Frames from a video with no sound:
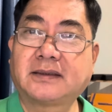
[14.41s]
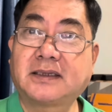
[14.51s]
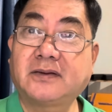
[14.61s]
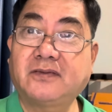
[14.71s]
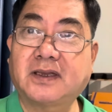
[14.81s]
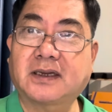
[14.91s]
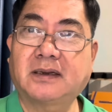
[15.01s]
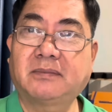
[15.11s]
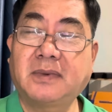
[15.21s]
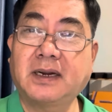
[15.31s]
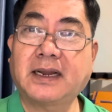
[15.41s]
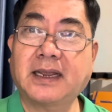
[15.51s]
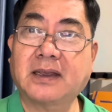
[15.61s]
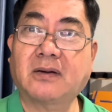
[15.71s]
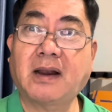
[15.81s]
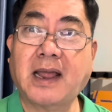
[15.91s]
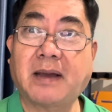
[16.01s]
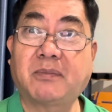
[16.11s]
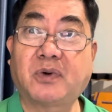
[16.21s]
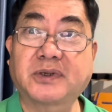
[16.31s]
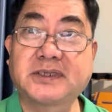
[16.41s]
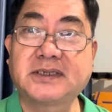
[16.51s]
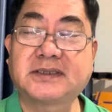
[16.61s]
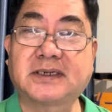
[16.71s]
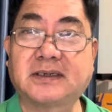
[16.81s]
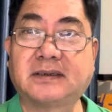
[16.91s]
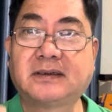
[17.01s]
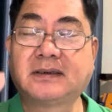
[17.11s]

tiếng Việt mới đây có làm một chương trình